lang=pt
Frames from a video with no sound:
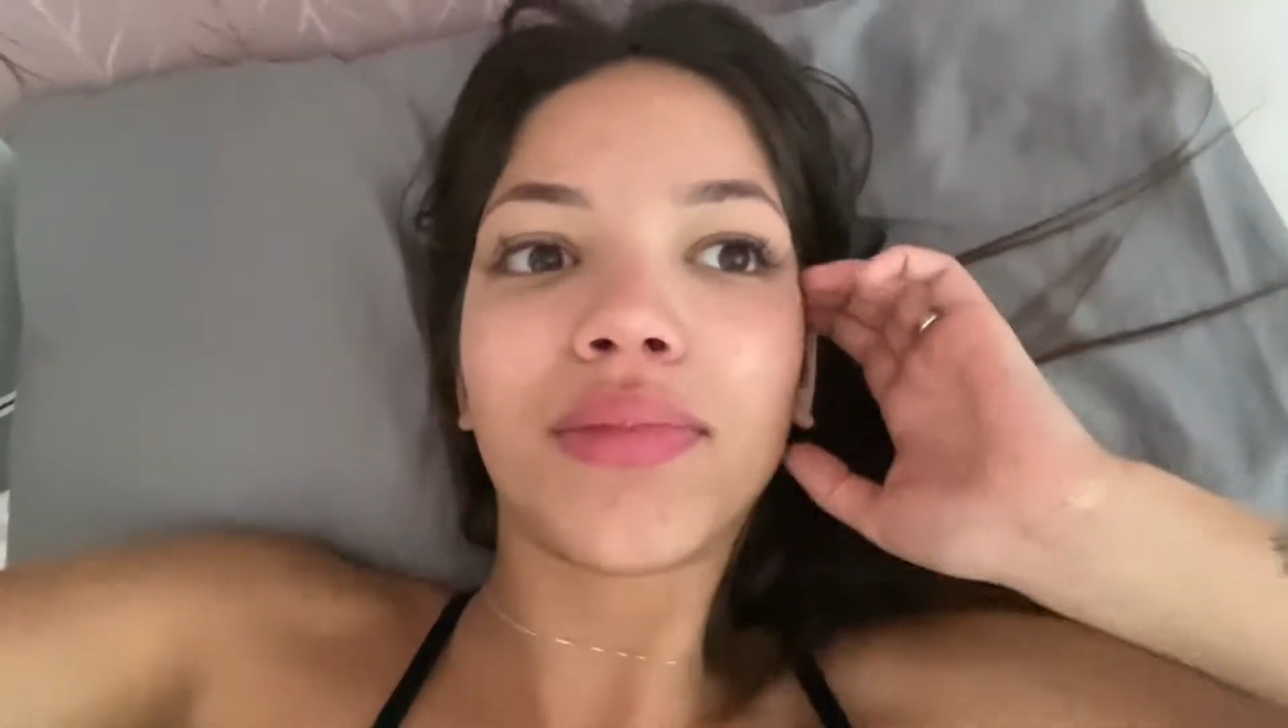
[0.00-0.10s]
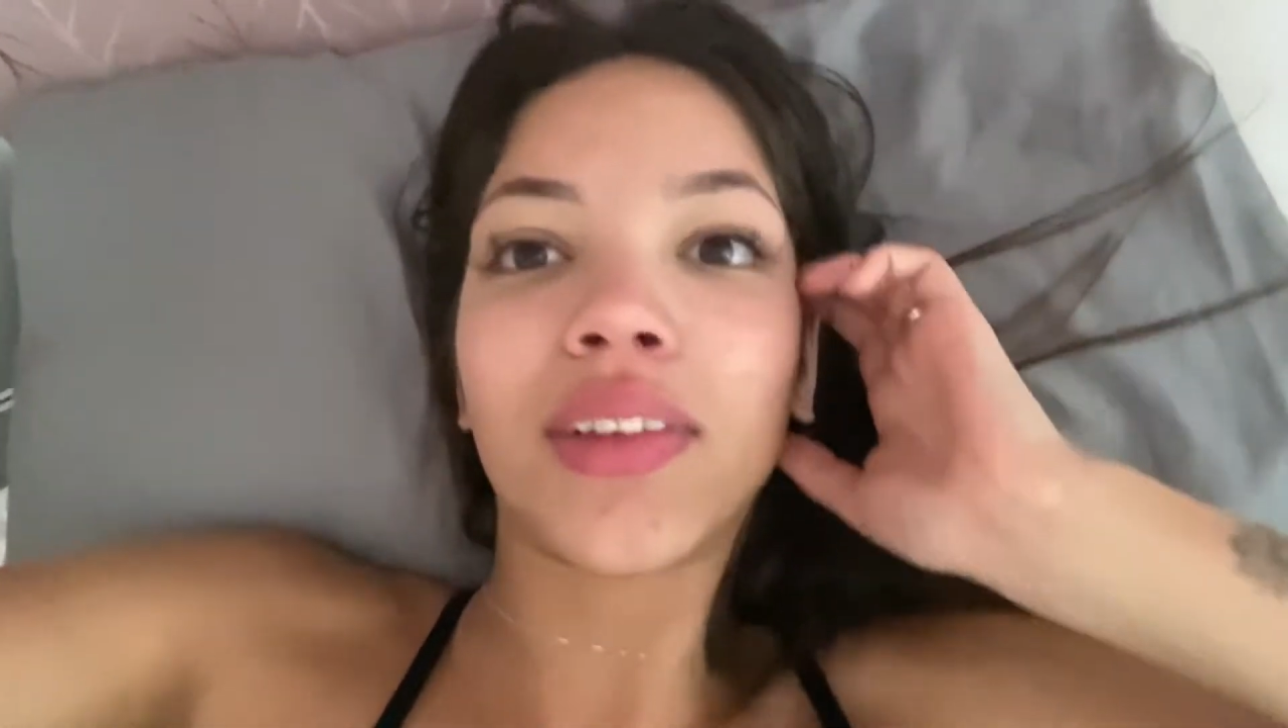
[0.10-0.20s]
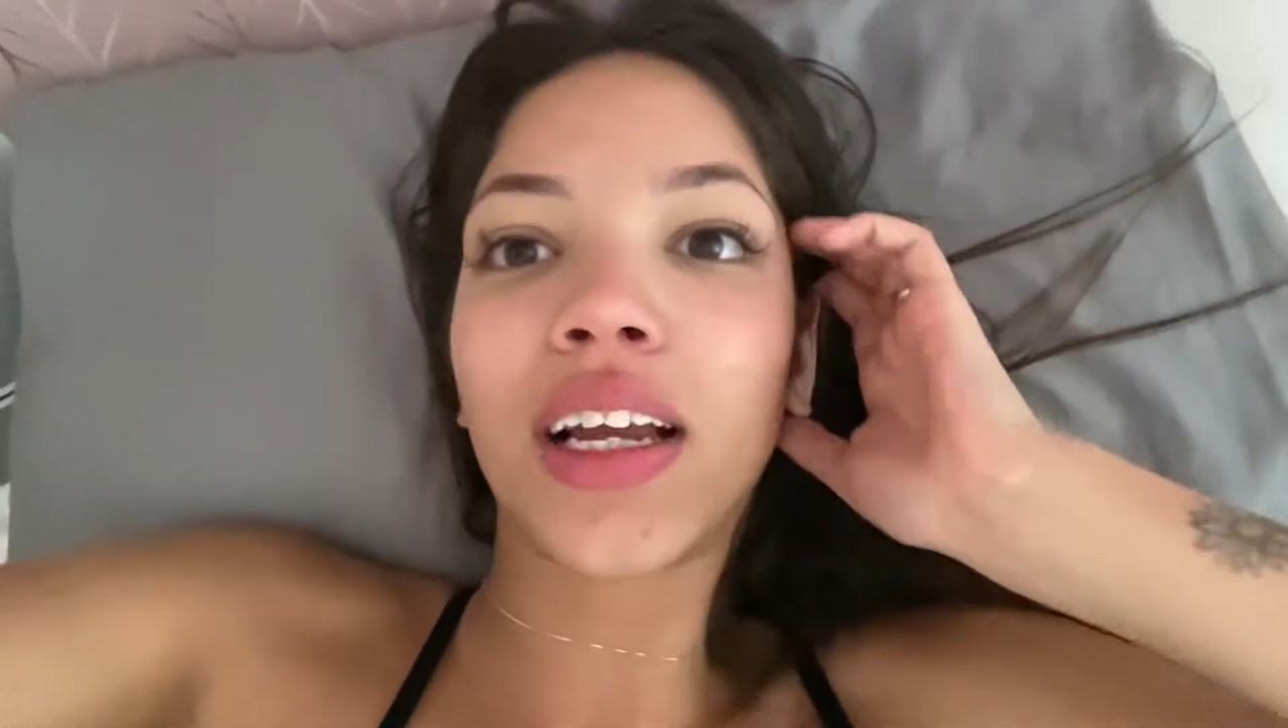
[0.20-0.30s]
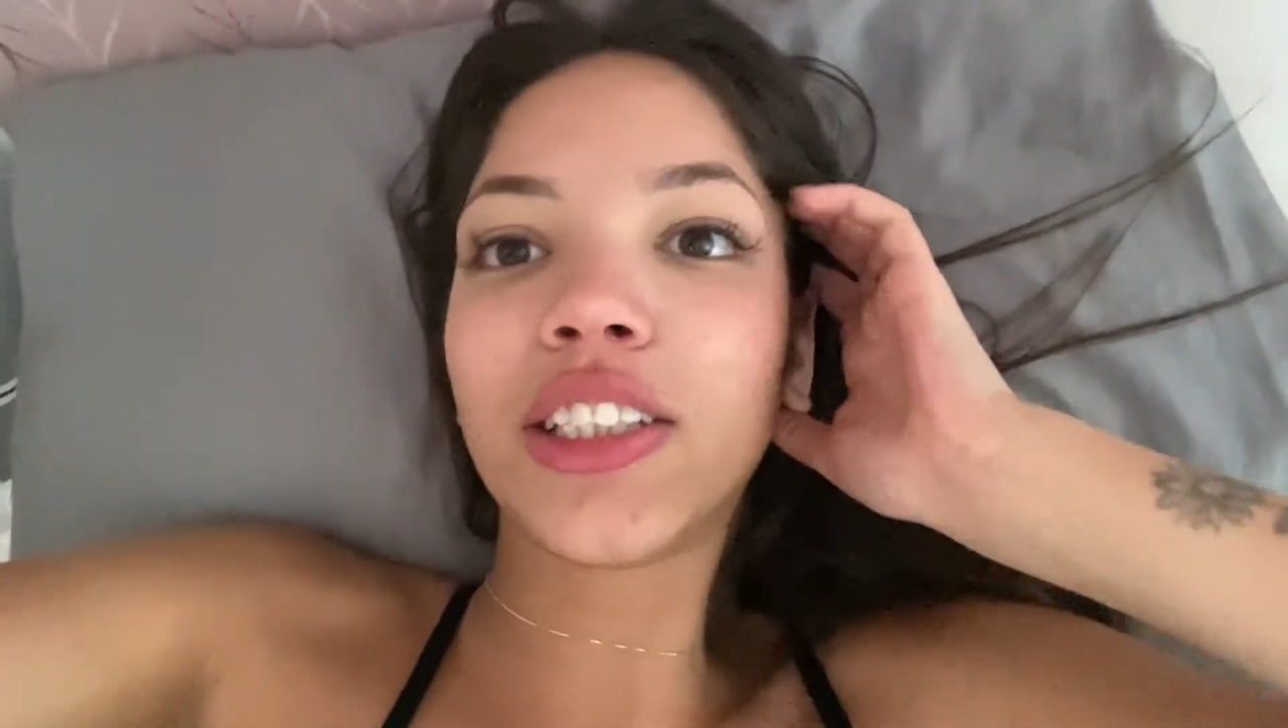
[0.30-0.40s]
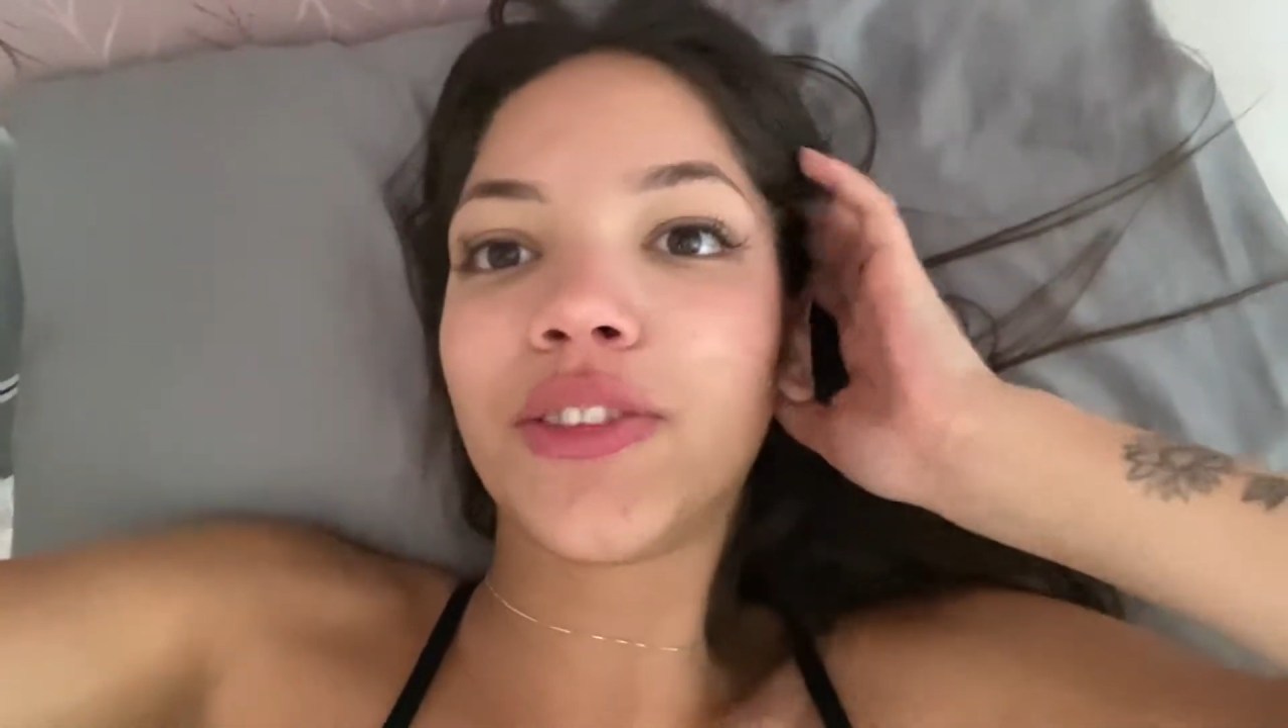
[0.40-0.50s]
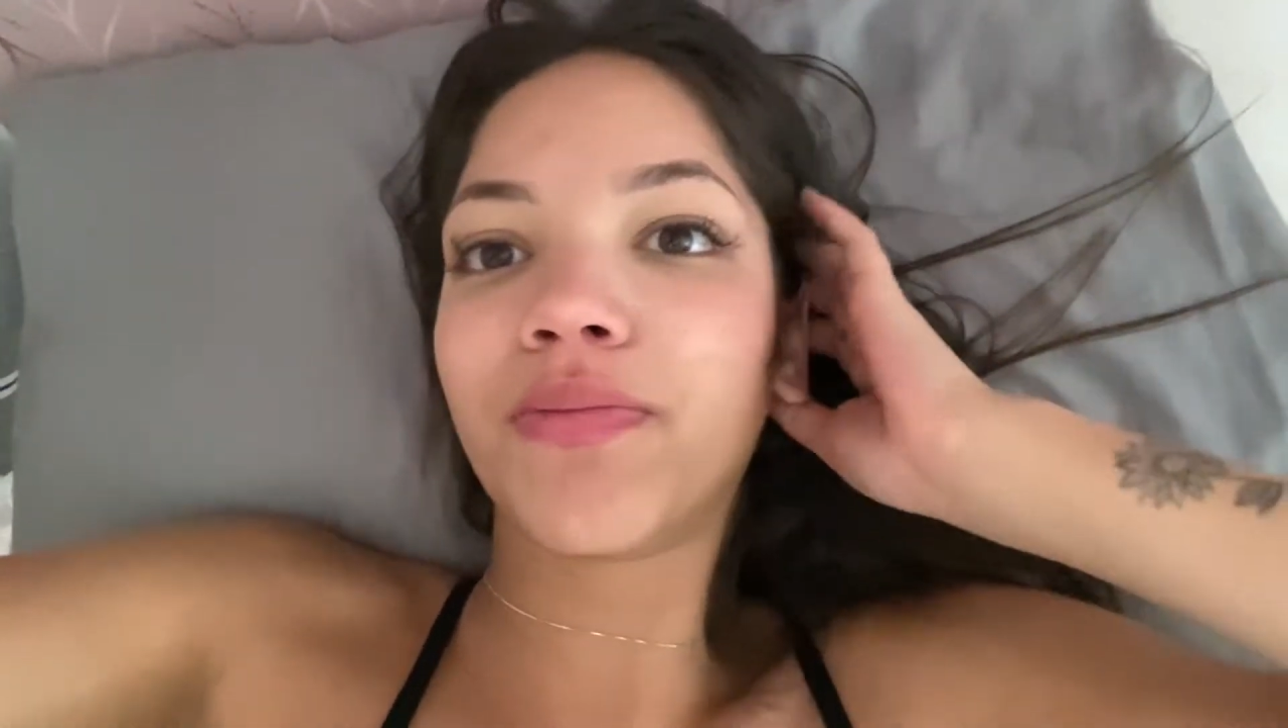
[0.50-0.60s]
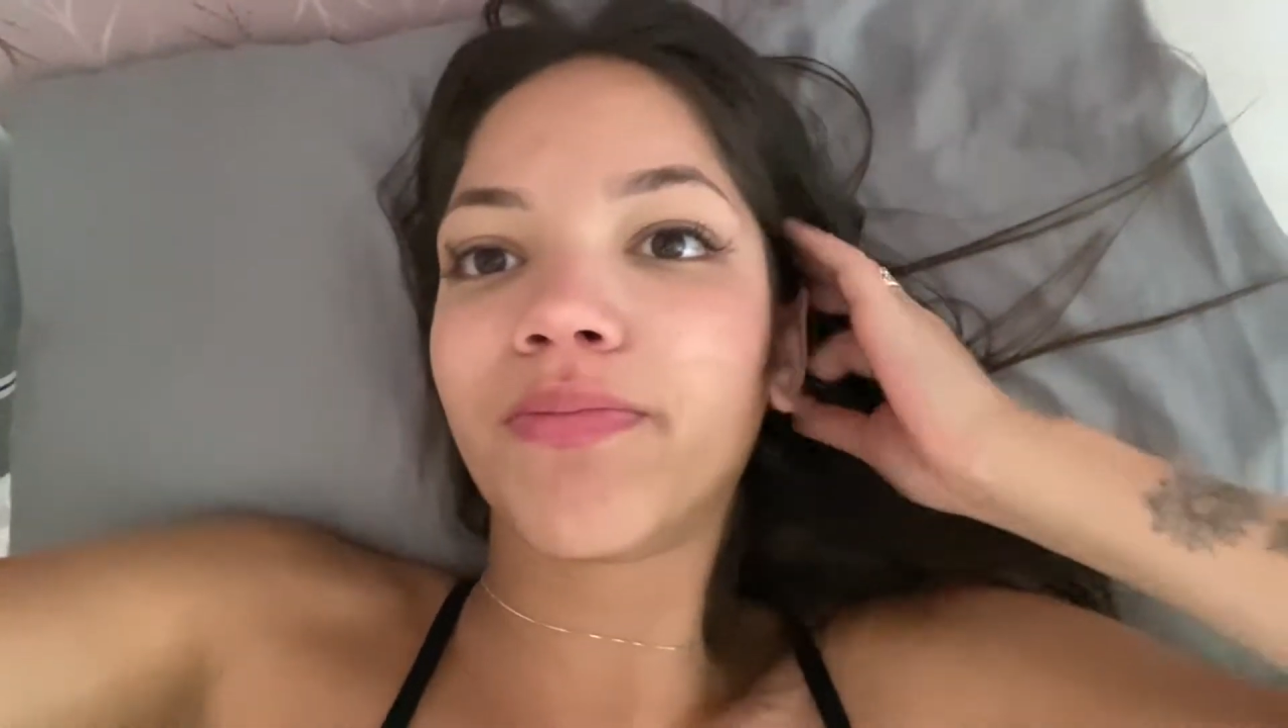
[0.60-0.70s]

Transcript: nas